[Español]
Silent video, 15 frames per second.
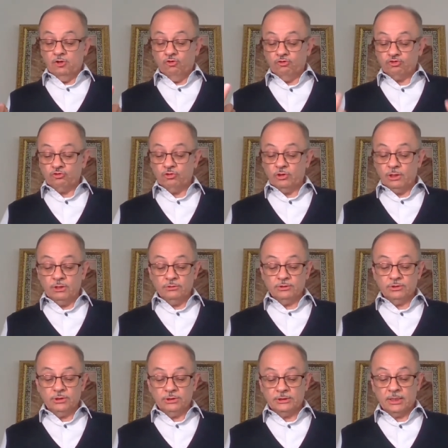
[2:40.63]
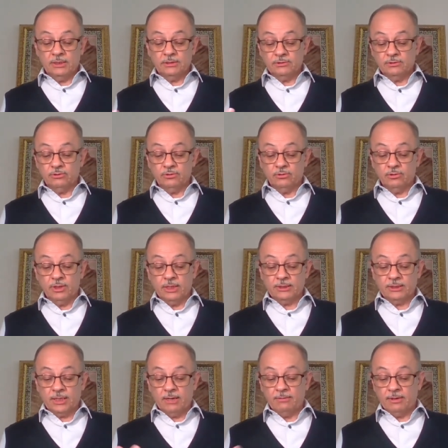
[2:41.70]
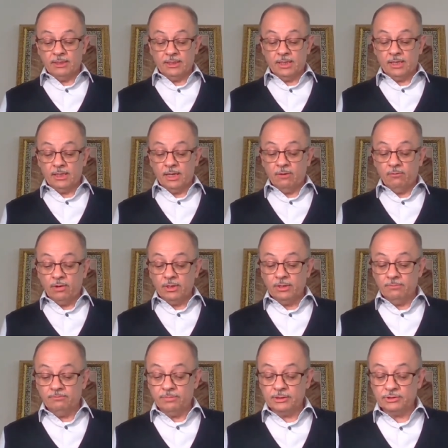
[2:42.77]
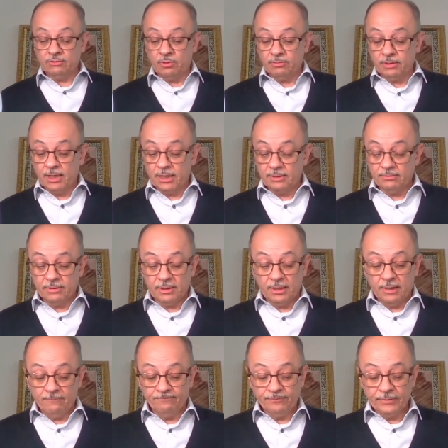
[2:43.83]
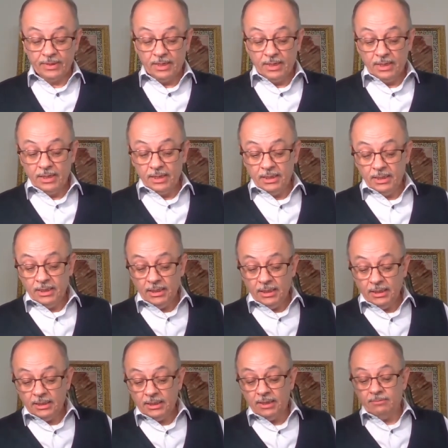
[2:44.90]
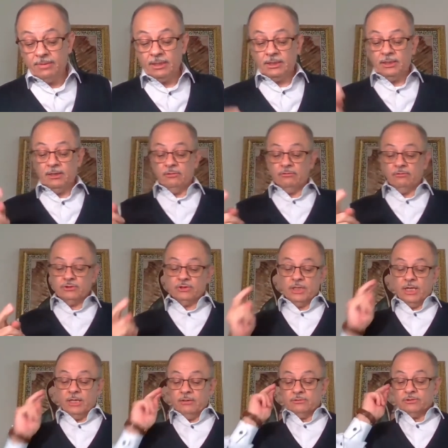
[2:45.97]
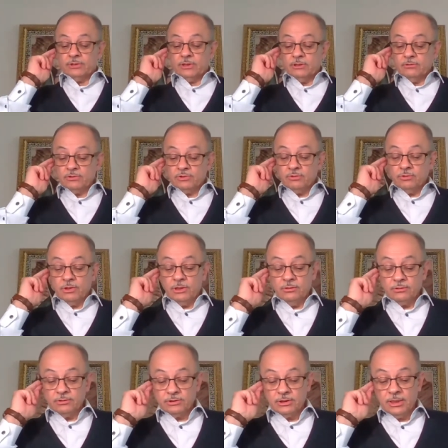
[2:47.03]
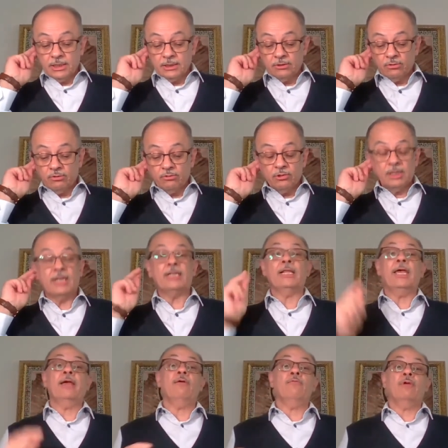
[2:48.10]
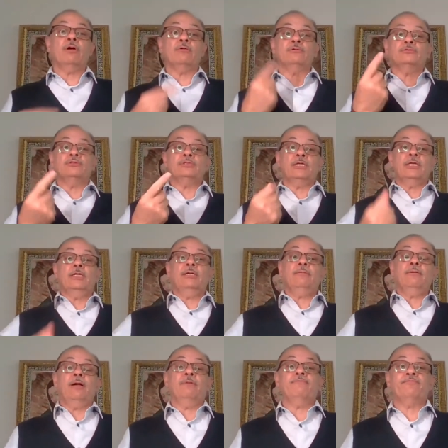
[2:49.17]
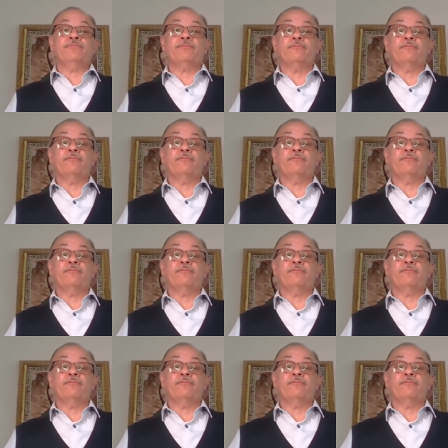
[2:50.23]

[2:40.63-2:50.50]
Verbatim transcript: los oídos y se le soltó la traba de la lengua y empezó a hablar, ¿verdad? Le metió los dedos en los oídos y le tocó la lengua con saliva.